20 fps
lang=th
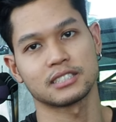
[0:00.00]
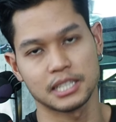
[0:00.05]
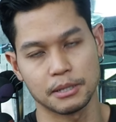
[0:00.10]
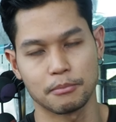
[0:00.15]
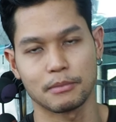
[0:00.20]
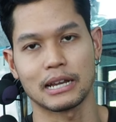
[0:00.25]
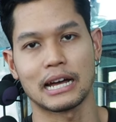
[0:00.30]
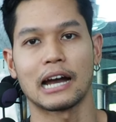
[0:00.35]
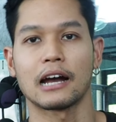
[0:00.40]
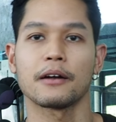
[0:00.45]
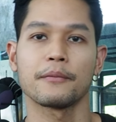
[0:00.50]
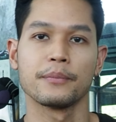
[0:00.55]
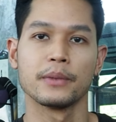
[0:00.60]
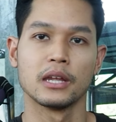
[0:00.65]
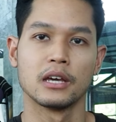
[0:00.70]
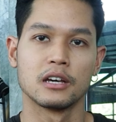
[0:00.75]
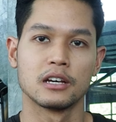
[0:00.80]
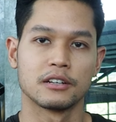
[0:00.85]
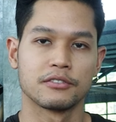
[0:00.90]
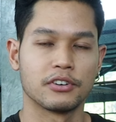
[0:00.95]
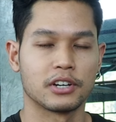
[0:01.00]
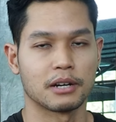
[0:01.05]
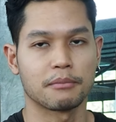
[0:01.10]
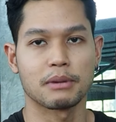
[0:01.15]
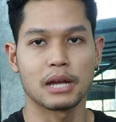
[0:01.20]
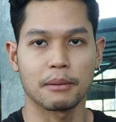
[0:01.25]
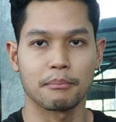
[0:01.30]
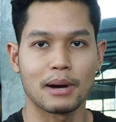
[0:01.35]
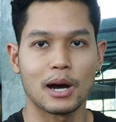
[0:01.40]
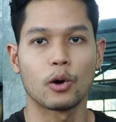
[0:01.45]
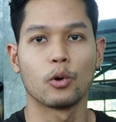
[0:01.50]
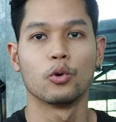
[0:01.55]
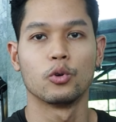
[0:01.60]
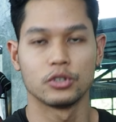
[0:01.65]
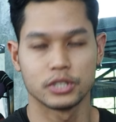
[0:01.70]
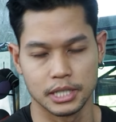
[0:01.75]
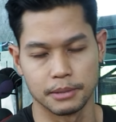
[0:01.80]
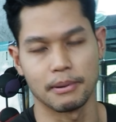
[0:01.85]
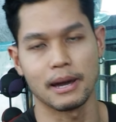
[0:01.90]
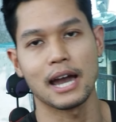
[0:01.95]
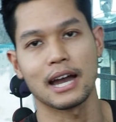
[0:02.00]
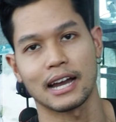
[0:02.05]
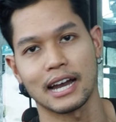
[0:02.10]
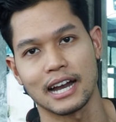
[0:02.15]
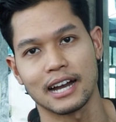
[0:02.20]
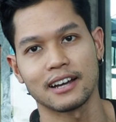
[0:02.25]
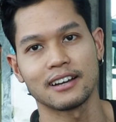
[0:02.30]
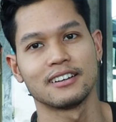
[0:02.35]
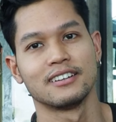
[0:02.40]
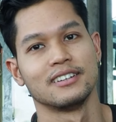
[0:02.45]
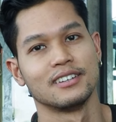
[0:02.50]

10ครั้งฝึกน้ำหนักเบา15ครั้ง